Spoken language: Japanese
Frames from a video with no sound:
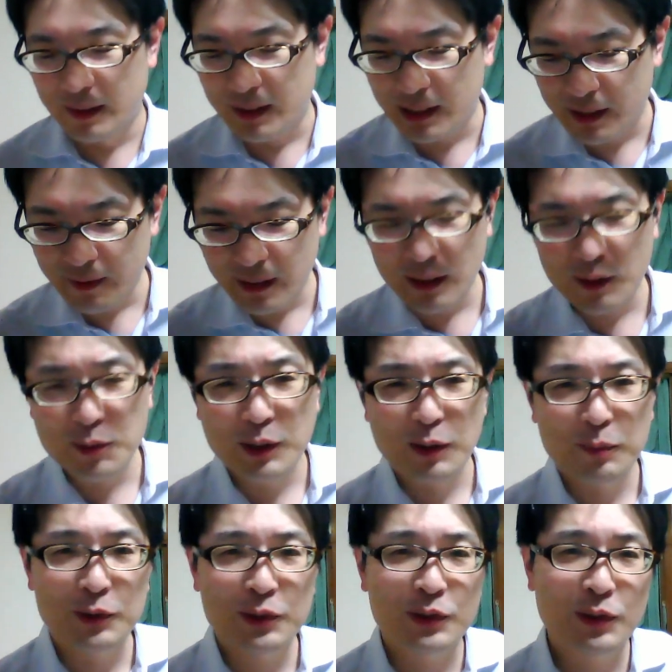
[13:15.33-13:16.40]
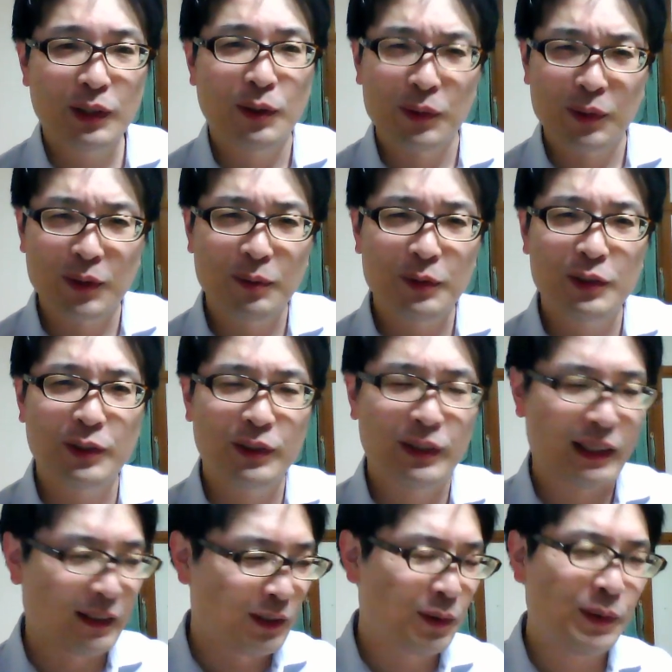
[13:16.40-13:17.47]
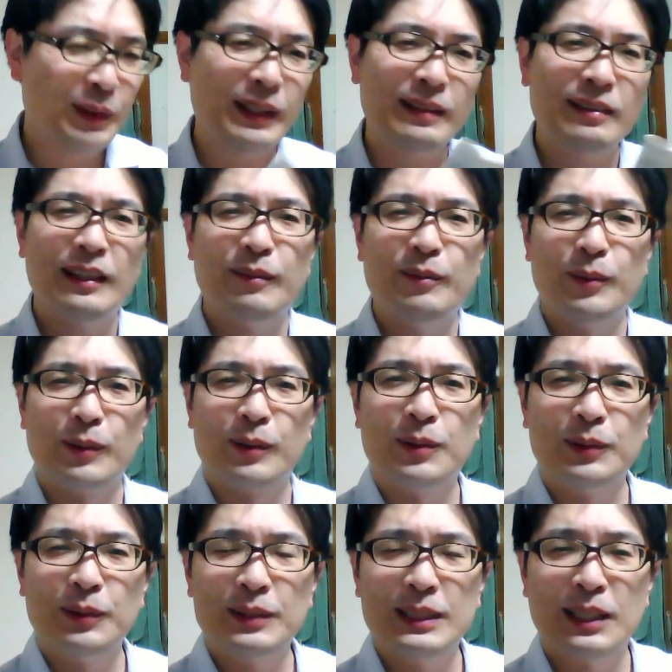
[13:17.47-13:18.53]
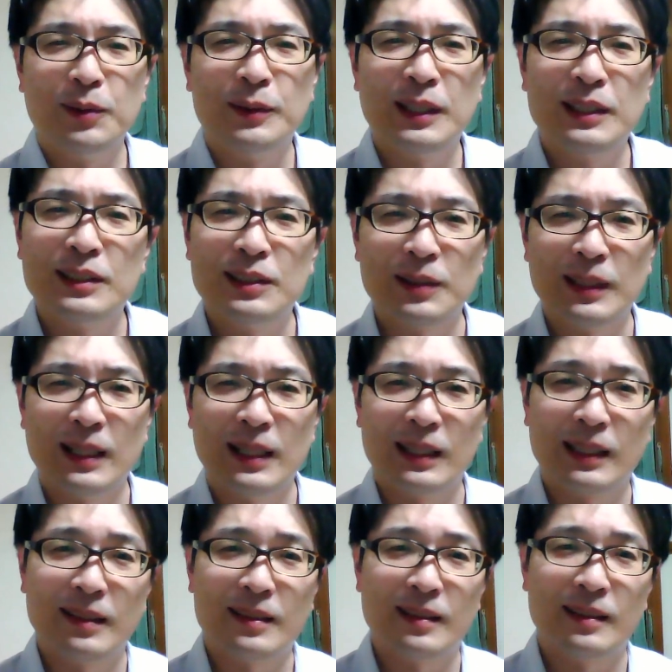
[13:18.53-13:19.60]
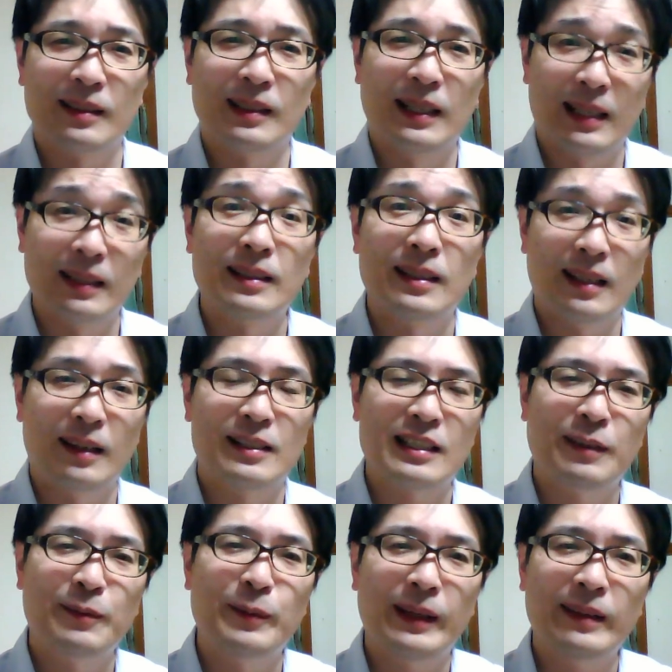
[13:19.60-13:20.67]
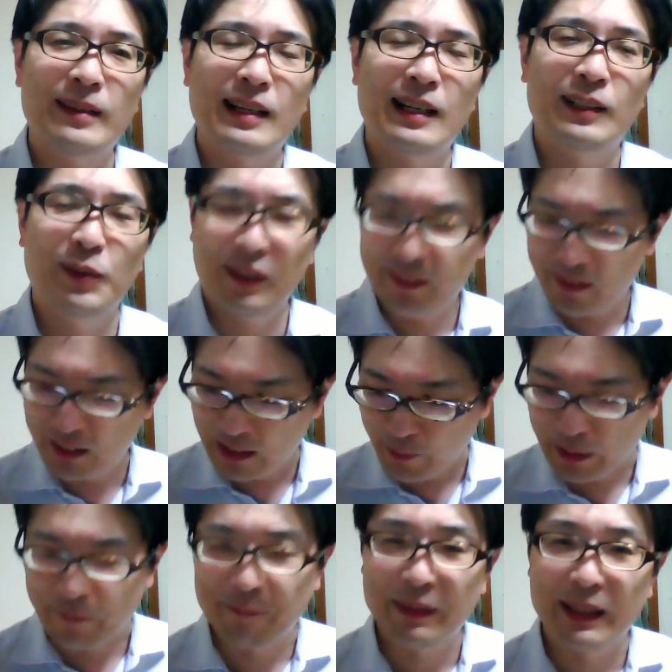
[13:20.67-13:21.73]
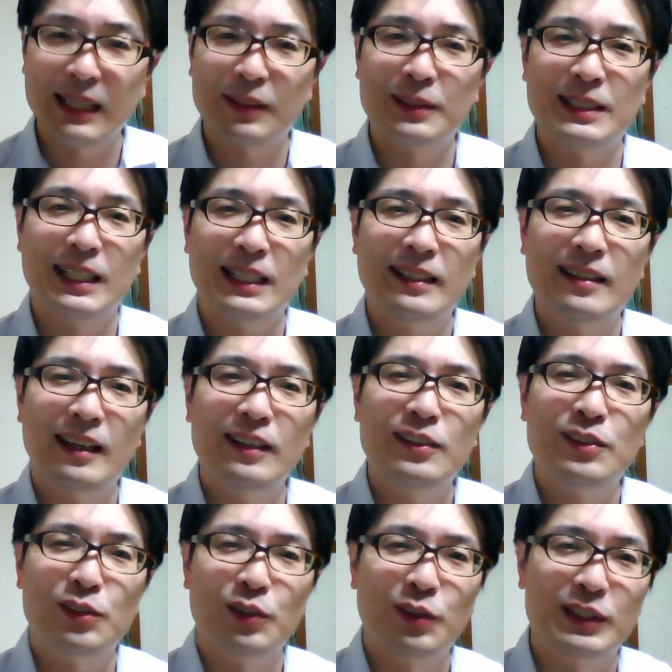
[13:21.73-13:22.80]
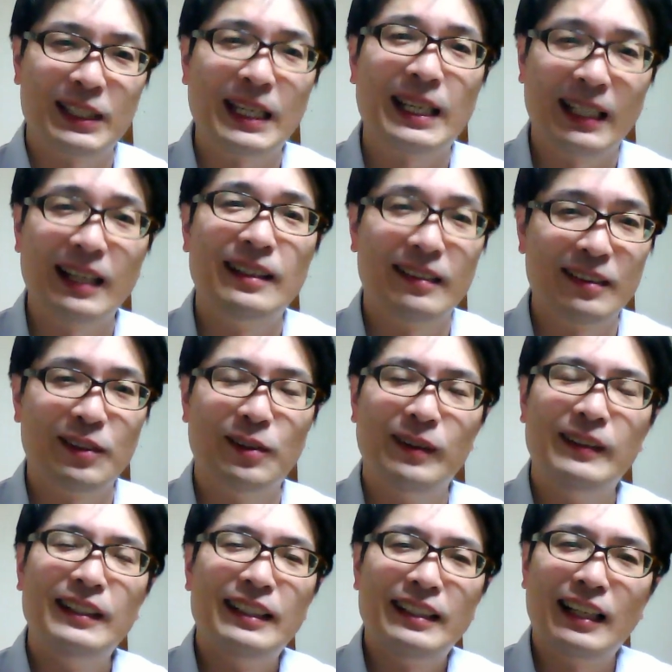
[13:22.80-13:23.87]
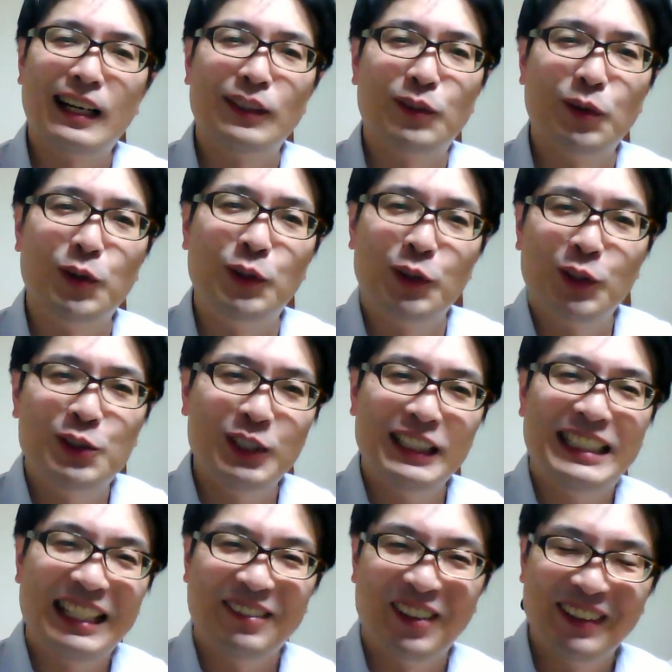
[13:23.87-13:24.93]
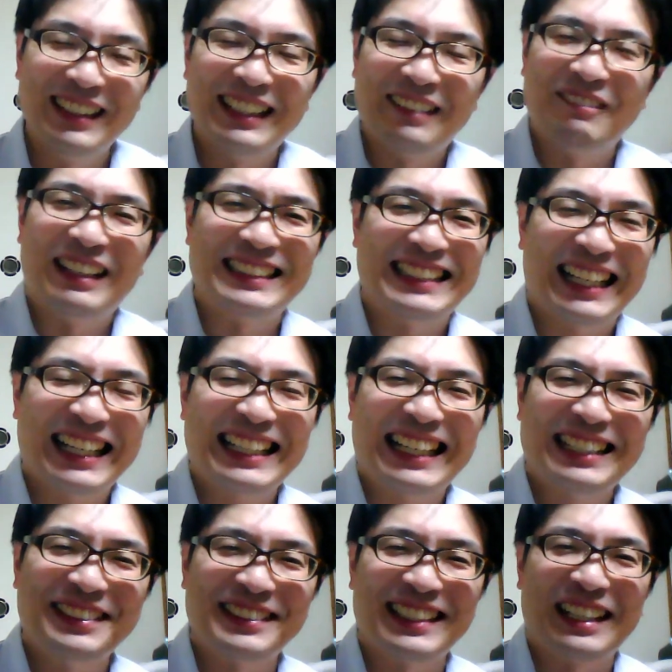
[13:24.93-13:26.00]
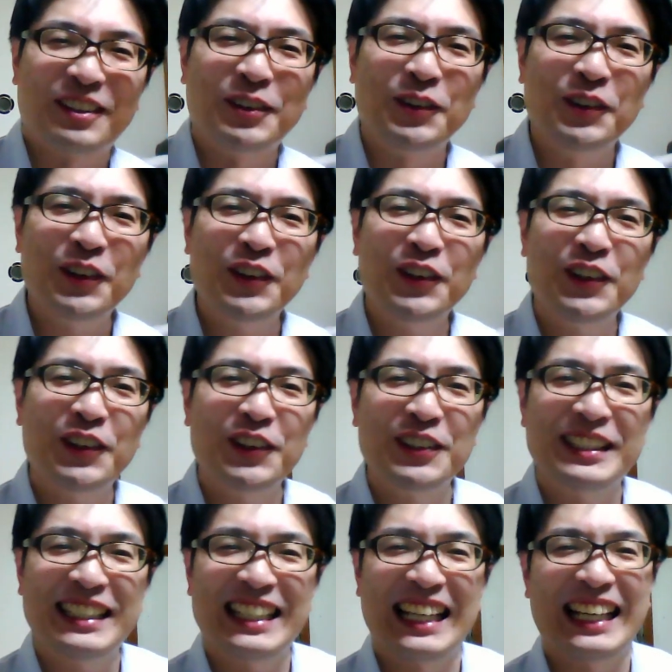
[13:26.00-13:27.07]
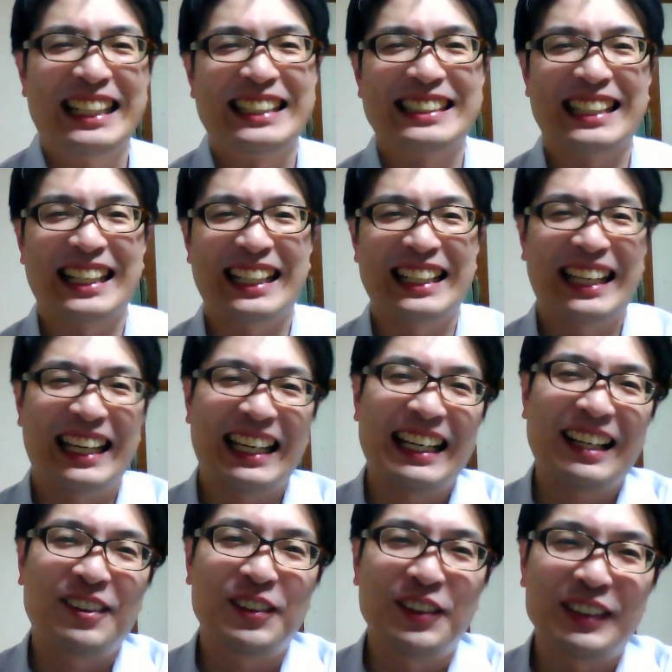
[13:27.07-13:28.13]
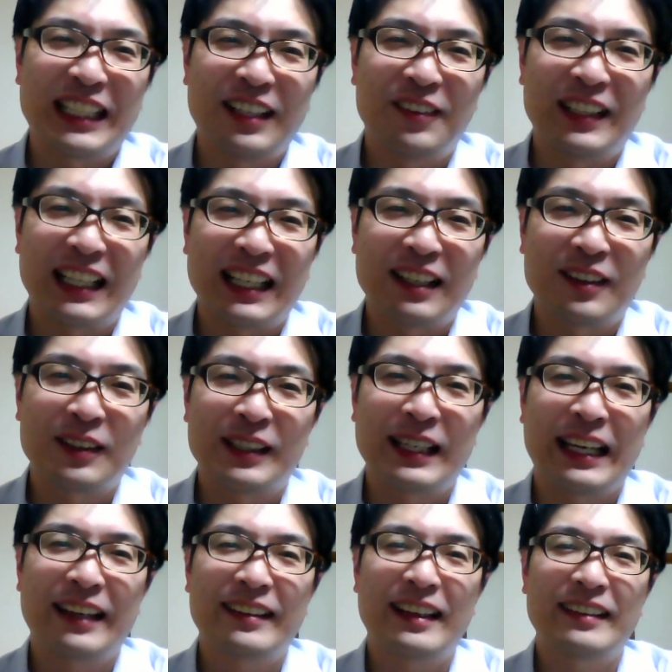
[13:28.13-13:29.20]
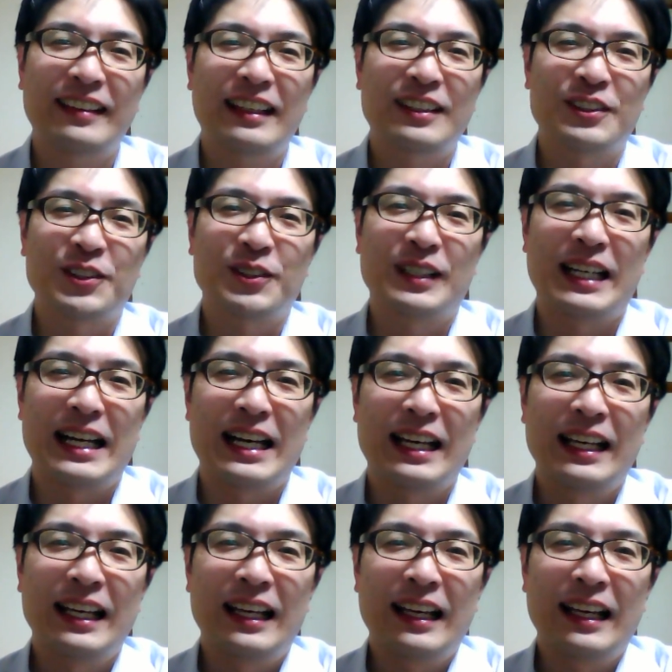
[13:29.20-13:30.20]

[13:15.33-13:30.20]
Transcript: 実はね、これ面白い、本当面白いのは、ドイツでもこの時期同じような判決があってね、しかもなぜかドイツでもやっぱりあの砂利採集の事件なんですよ。なんかどこの国でも、まあ、砂利採集ってのは工業用の資材ですからね、この手のなんか経済成長が、